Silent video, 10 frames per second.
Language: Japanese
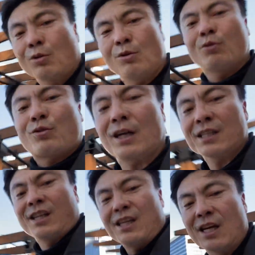んどん音がし
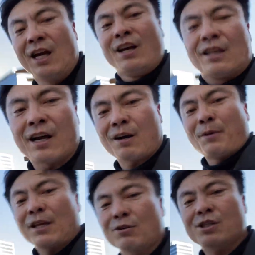たり、なんか
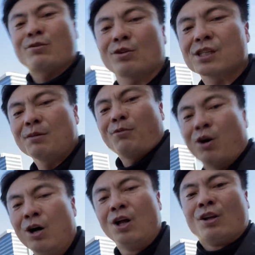勉強しようとしても、
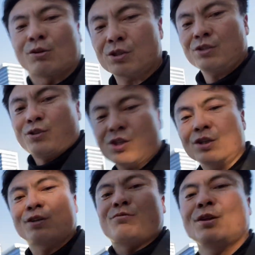ドスンドスンっ
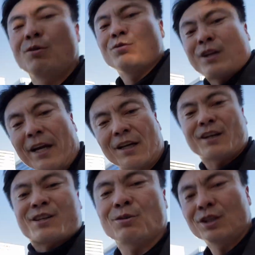て上の階から
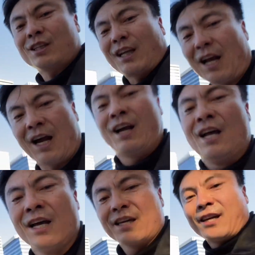聞こえてきたら
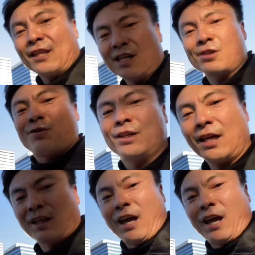嫌ですよね。